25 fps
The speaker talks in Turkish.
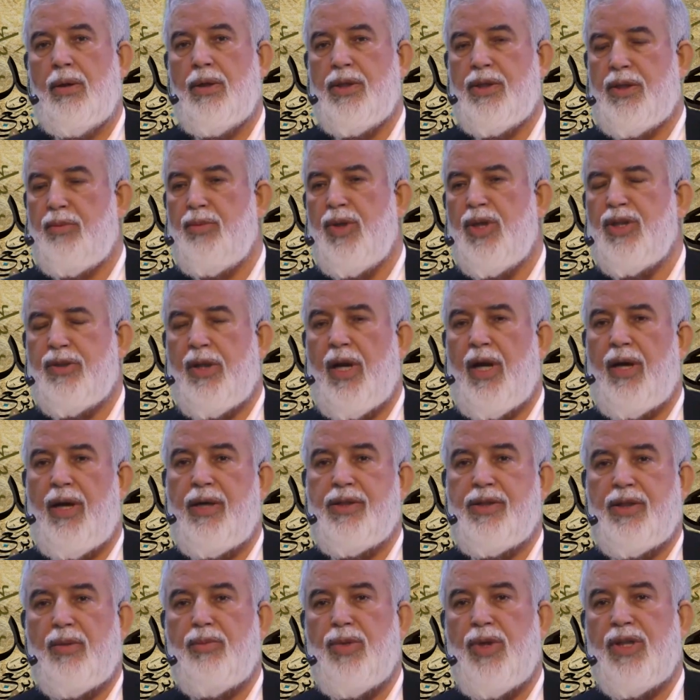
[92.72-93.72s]
İşimizde,
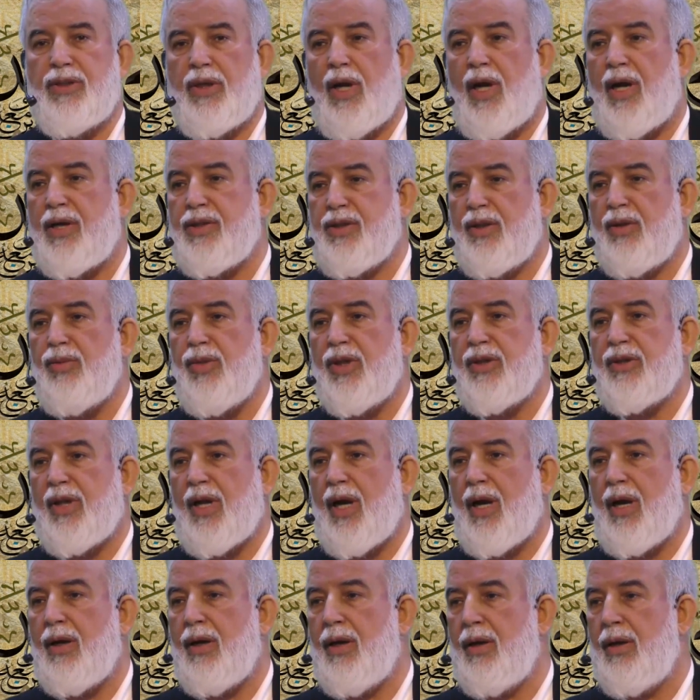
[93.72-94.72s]
eşimizde,
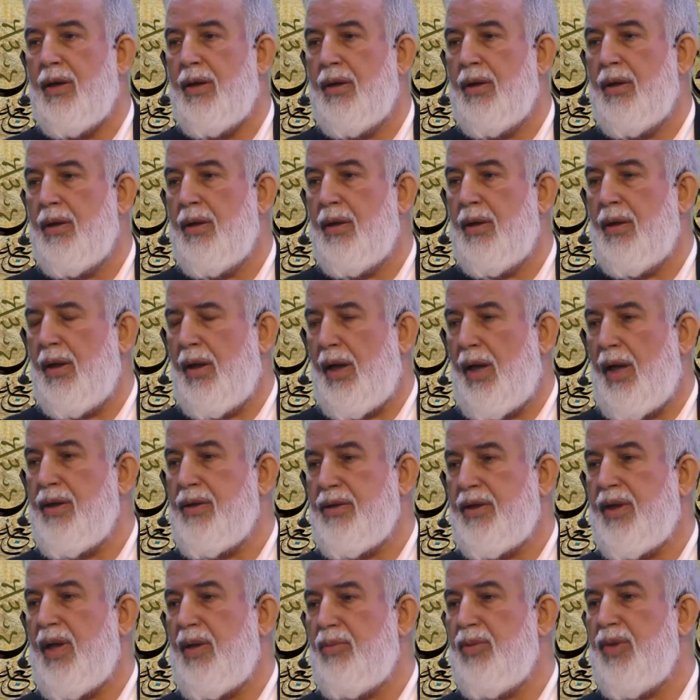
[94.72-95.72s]
aşımızda
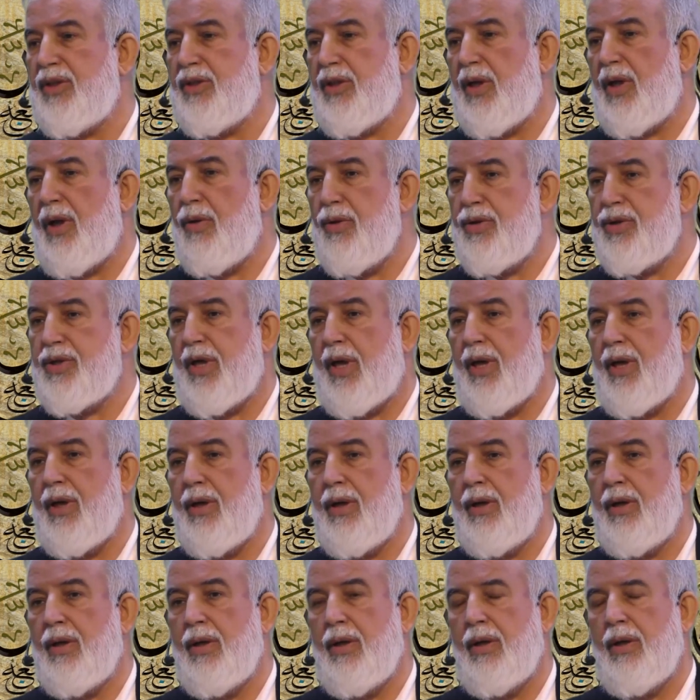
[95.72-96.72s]
her şeyimiz önce
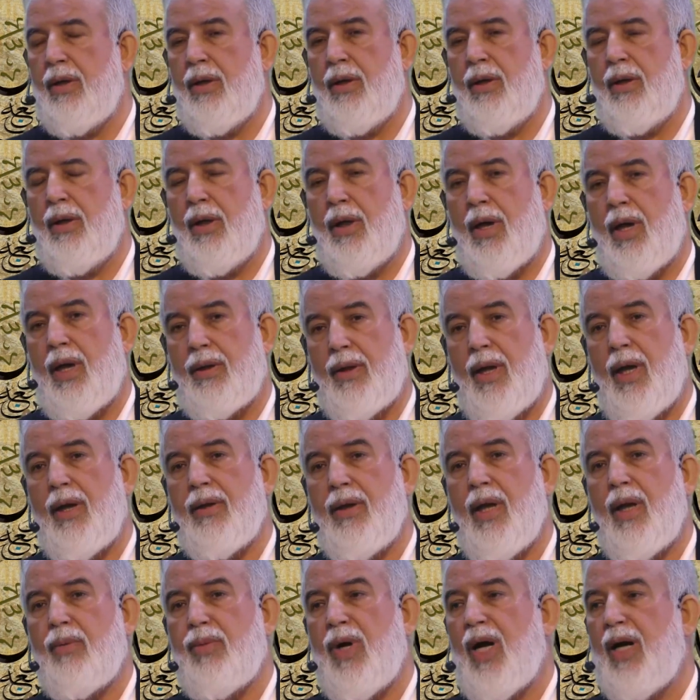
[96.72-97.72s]

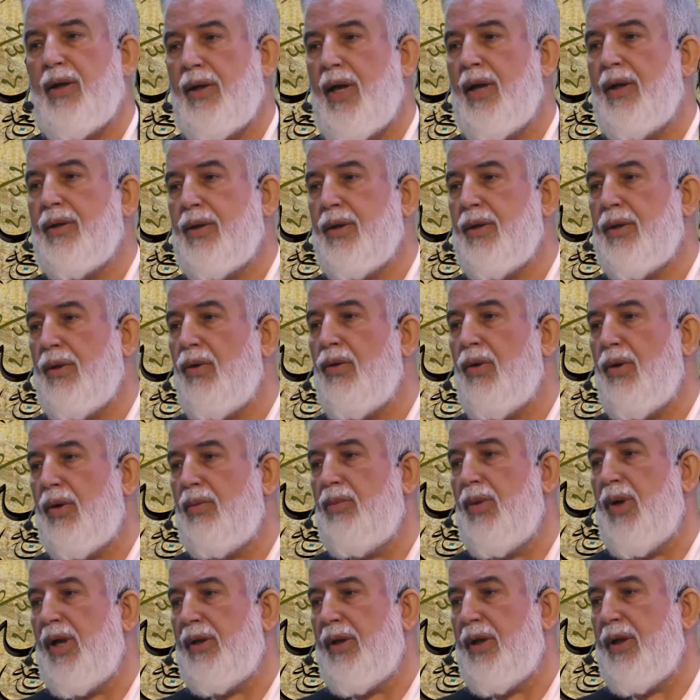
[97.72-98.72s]
Allah'la bağlantılı
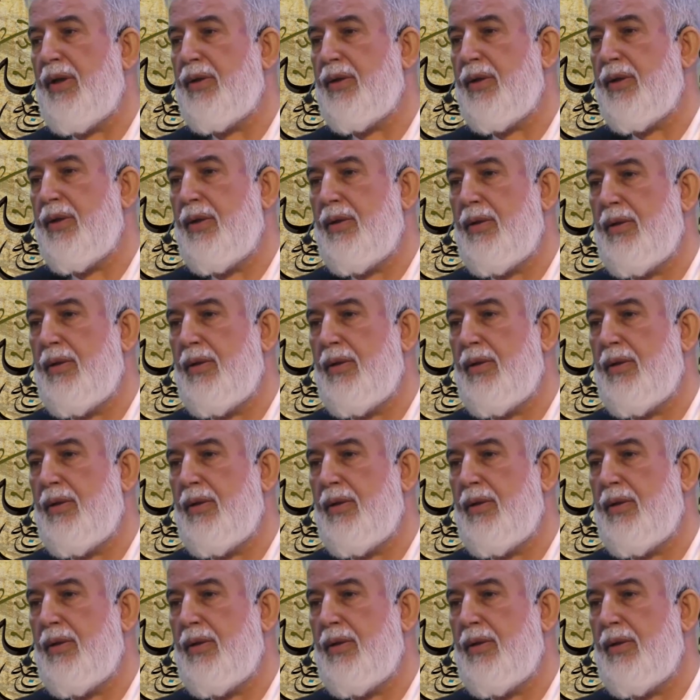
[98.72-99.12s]
olmalıyız.